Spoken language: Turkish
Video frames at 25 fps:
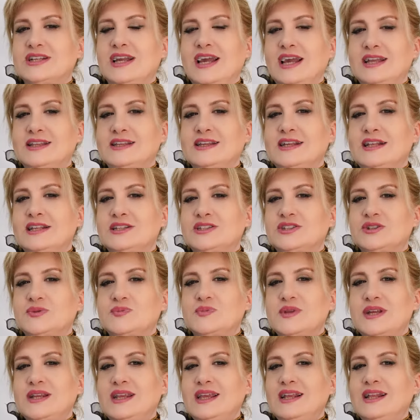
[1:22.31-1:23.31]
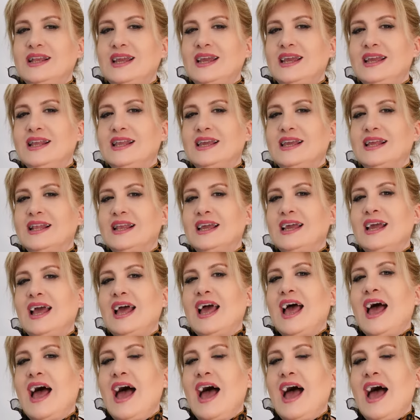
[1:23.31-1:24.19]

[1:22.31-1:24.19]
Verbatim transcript: etkileşimleriyle ilgili